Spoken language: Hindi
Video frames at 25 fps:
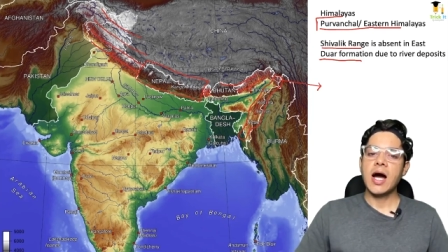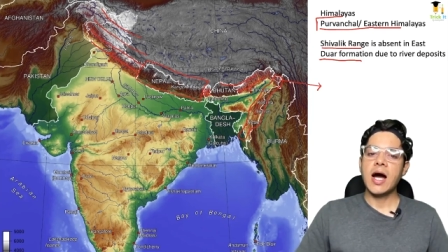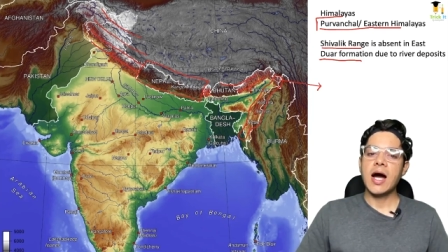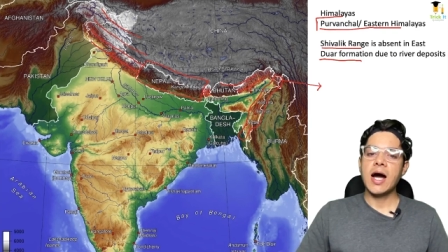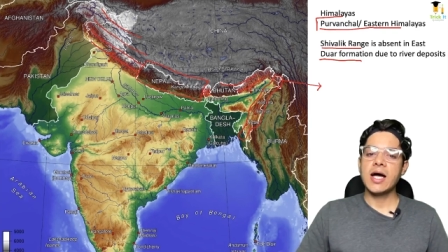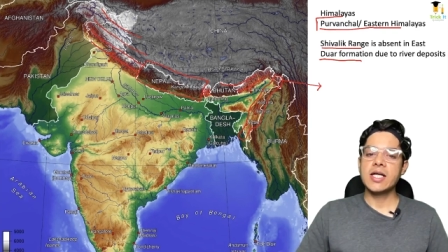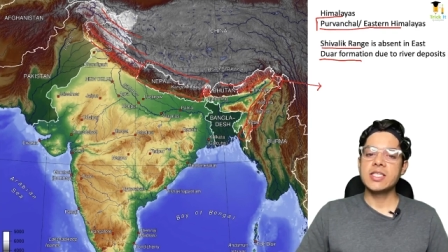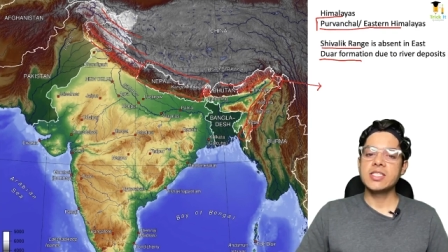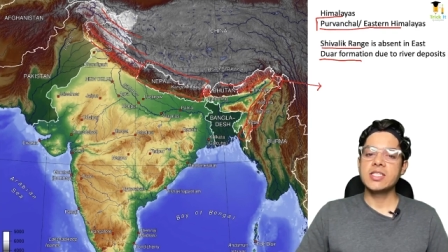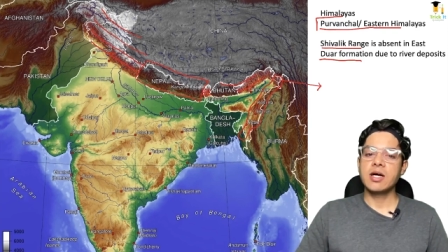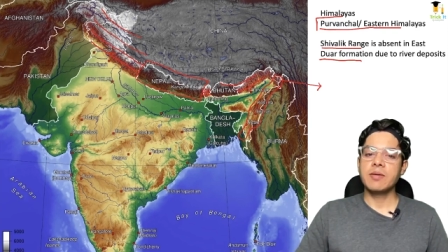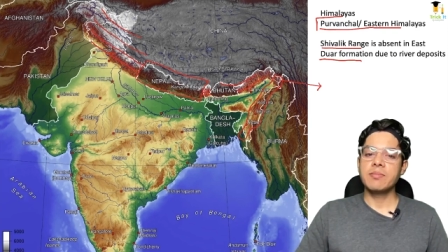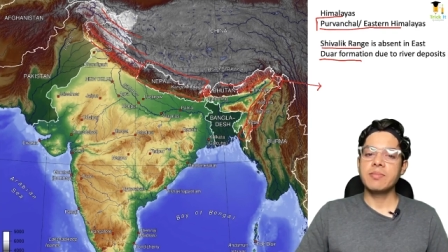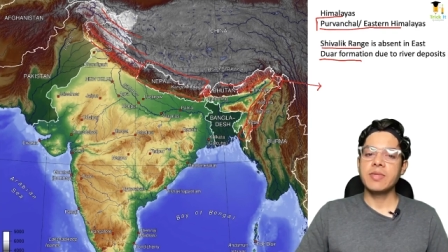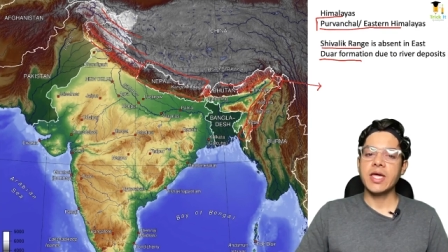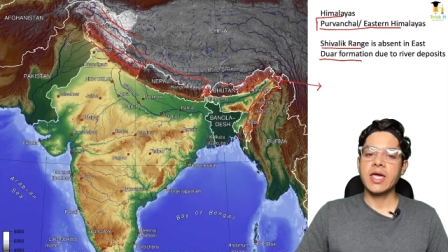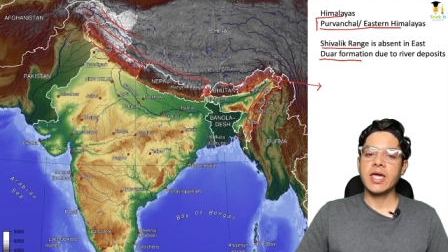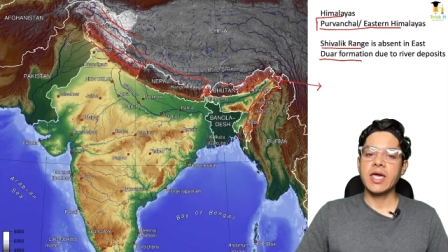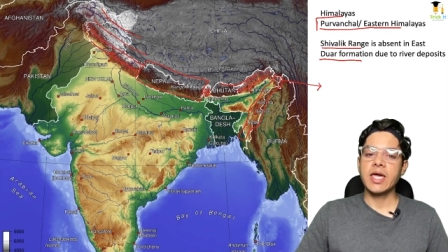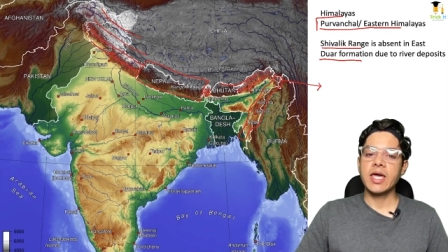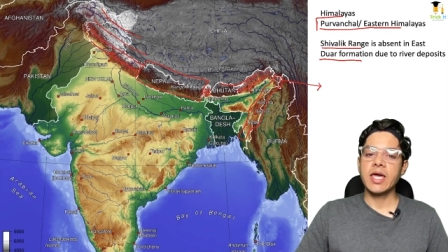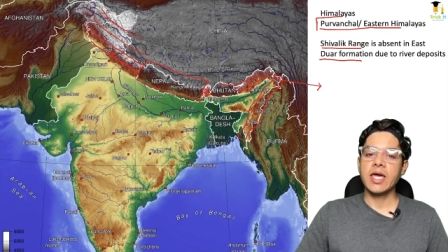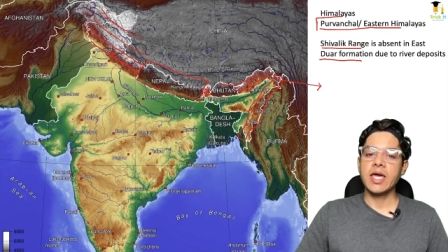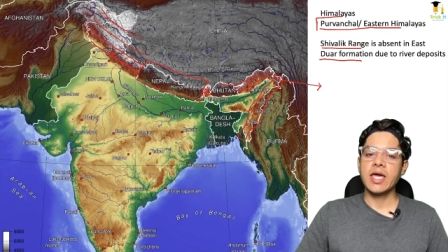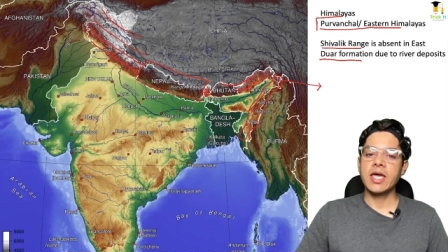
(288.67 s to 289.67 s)
आज हम
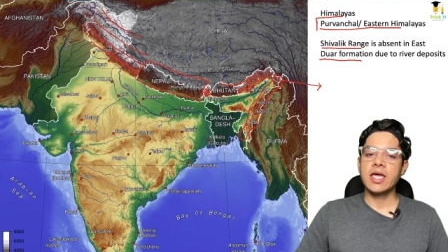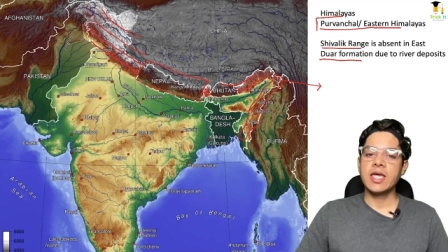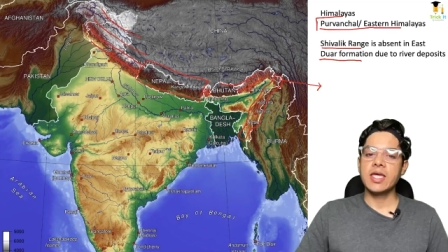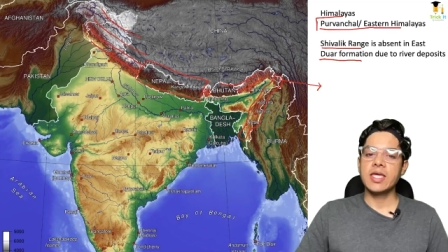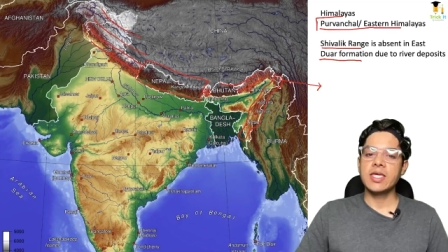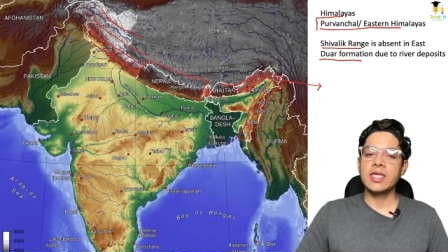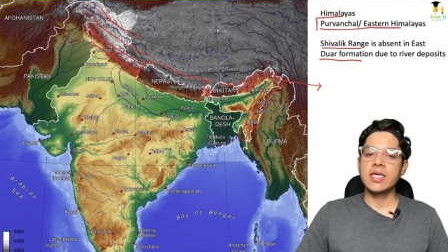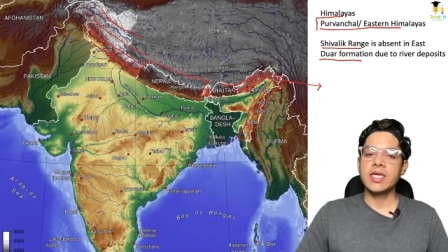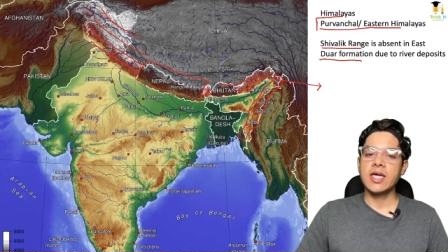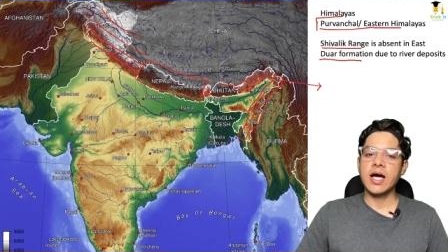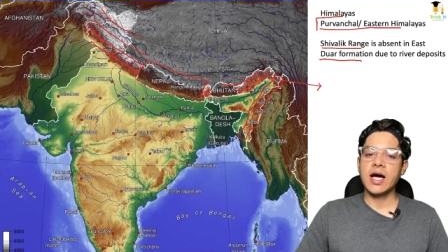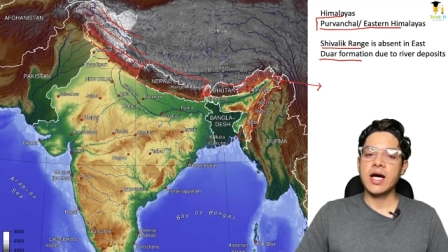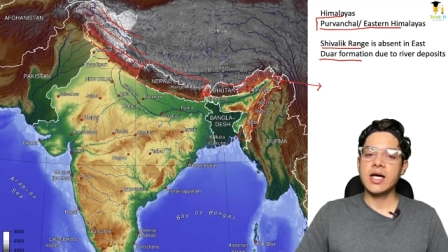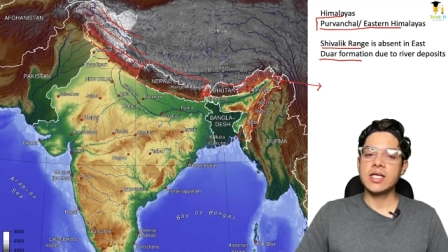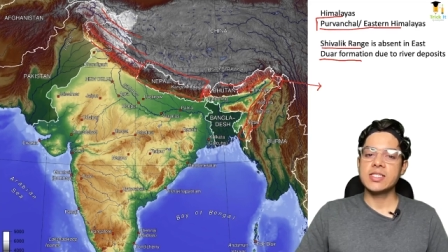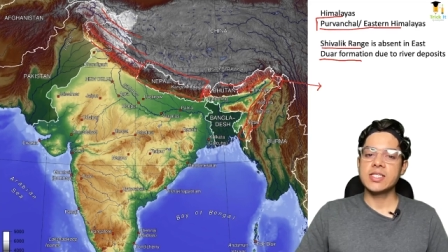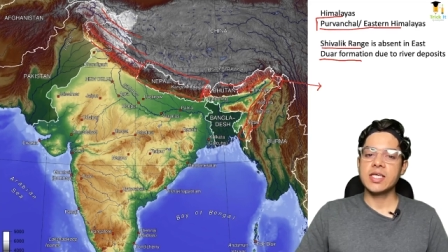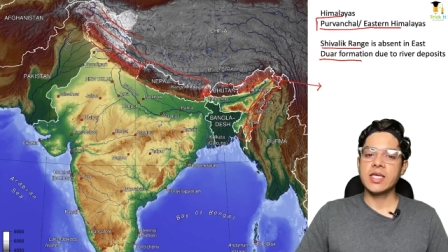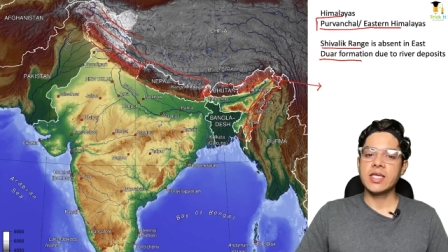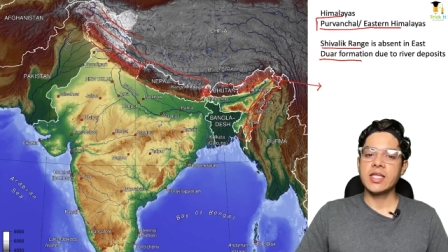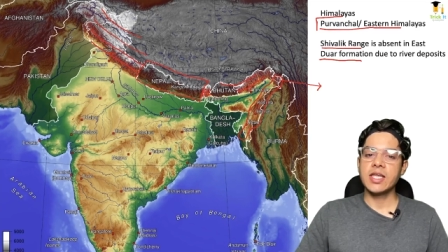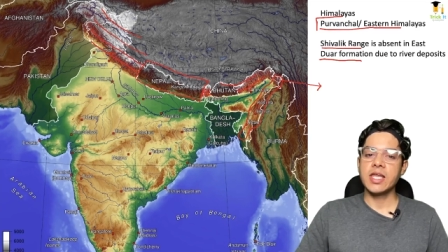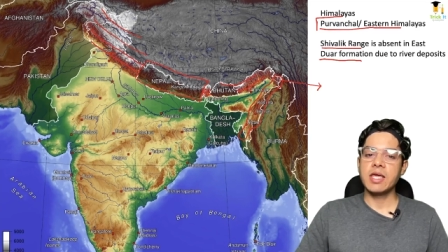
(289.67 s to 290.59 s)
देखेंगे यहाँ से